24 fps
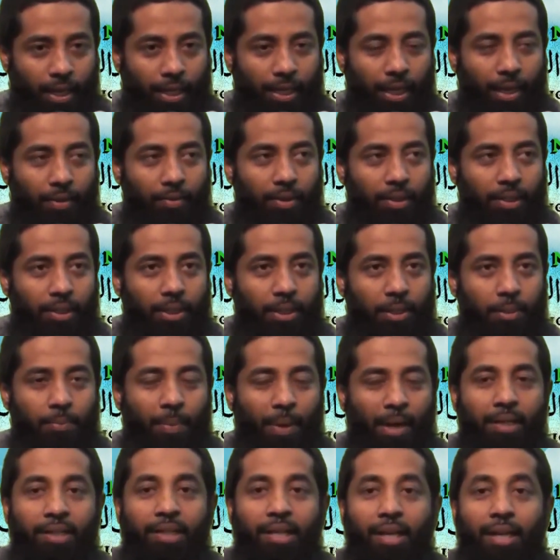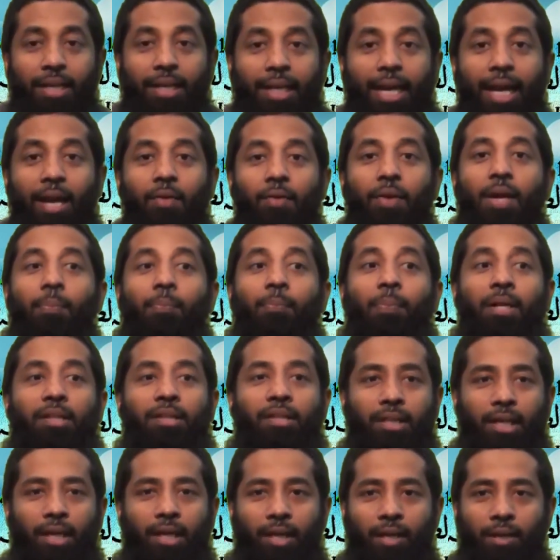அதாவது மனிதனை
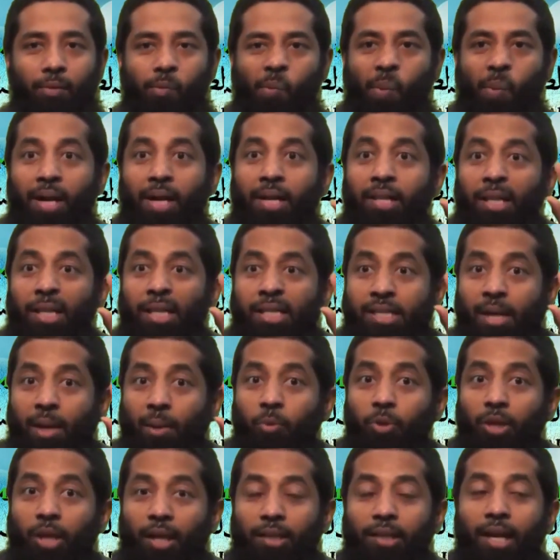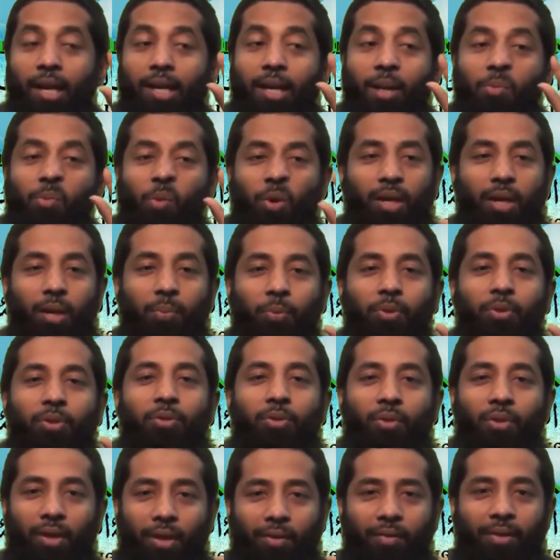கேவலப்படுத்துகின்ற மனித சமுதாயம் நல்ல முறையில்
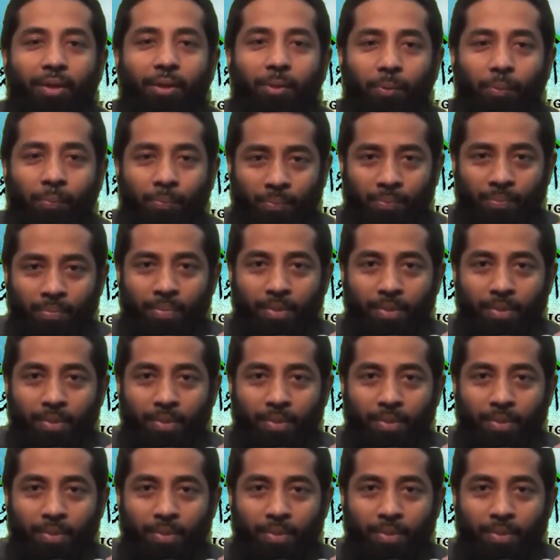புரிந்து கொள்ள வேண்டும்